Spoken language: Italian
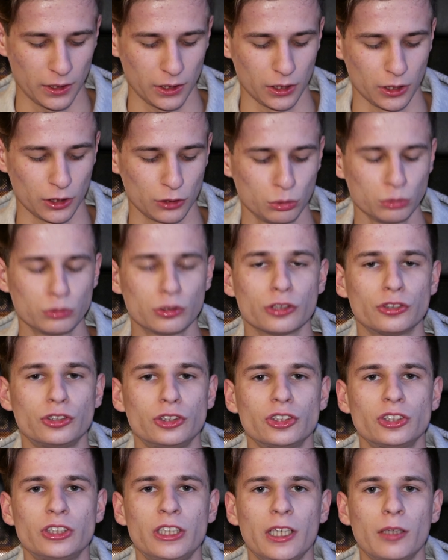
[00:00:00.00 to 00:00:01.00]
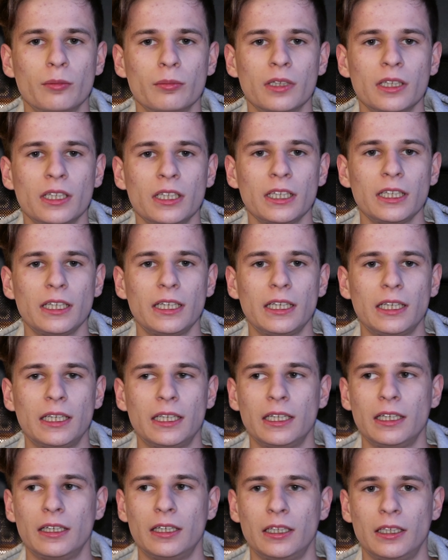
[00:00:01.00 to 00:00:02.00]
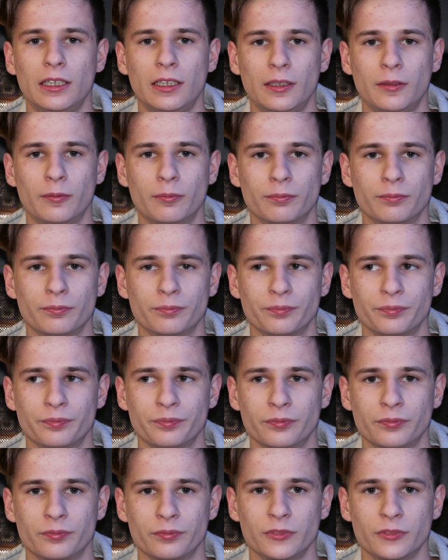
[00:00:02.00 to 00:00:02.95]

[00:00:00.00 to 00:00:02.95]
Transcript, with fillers: Eh, tutto il sistema è, è ehm,